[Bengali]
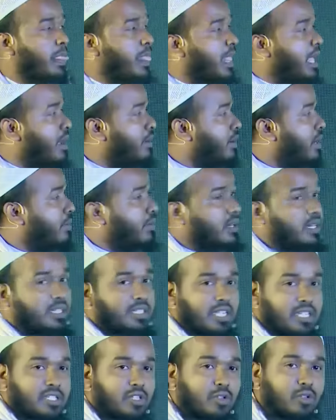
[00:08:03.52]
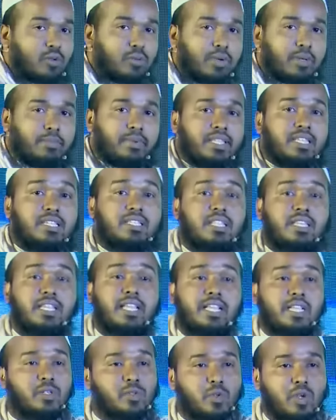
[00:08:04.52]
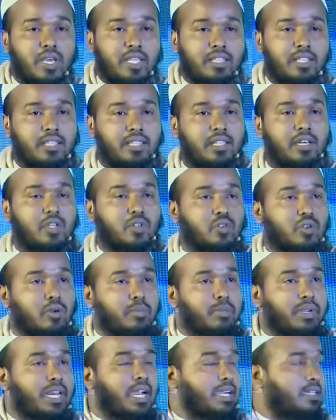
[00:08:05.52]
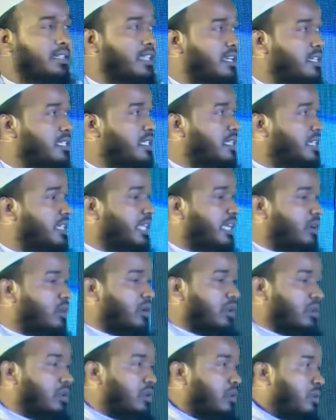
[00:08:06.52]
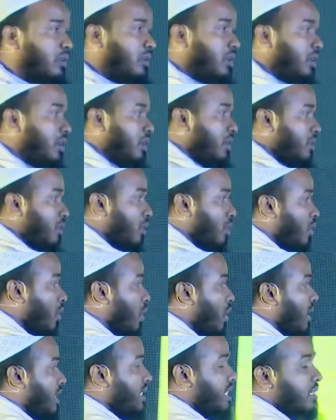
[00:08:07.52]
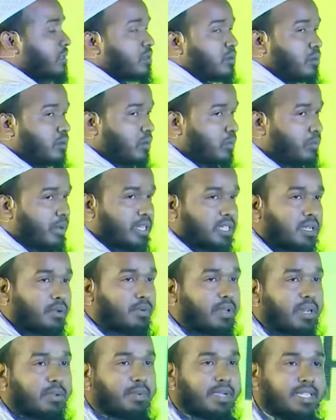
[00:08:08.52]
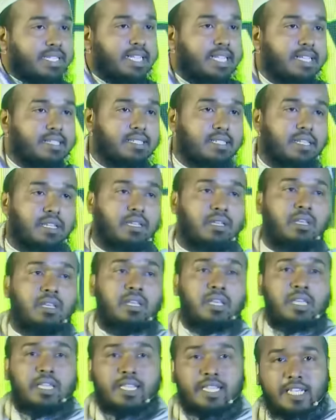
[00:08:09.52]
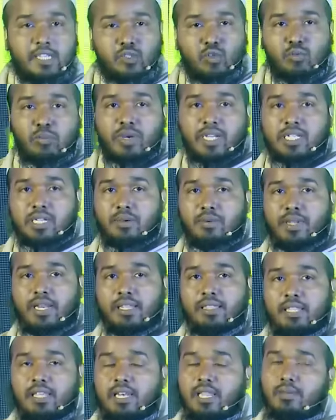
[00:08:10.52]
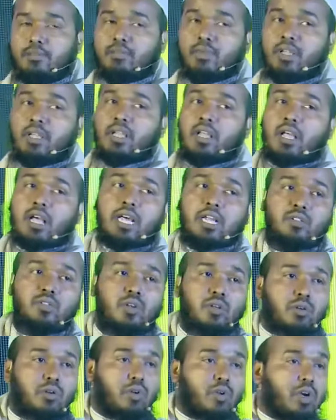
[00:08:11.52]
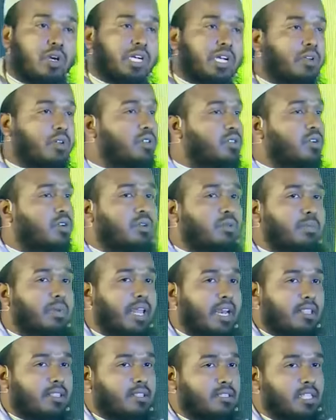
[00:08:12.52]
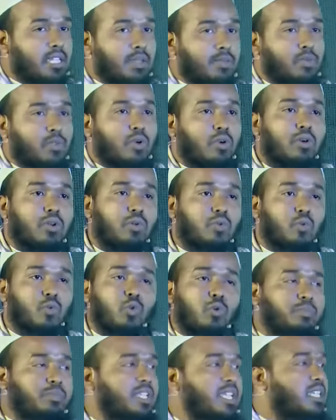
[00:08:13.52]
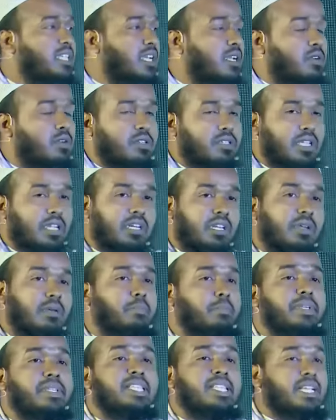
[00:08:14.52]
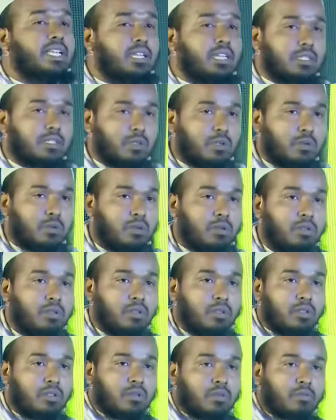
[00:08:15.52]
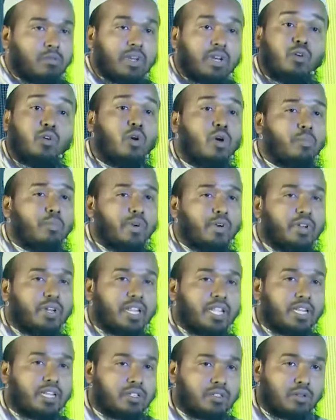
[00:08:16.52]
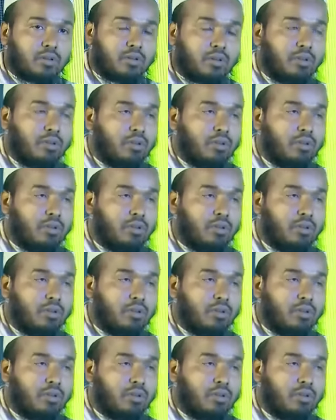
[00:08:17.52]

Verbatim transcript: আর আমার একটা চাচাতো ভাই বিদেশ থেকে কিছু হাতিয়ে দিল সব মিলে আটত্রিশ হাজার টাকা হইলো তো করোনা যেহেতু বাসা ভাড়া বেজে গেছে কিছু বাসা ভাড়া দিলাম আর লকডাউনে যখন বাড়িয়ে দিছিলাম তখন খুব চেষ্টা করছে এটা পিসি কেনার জন্য মানে কম্পিউটার কেনার জন্য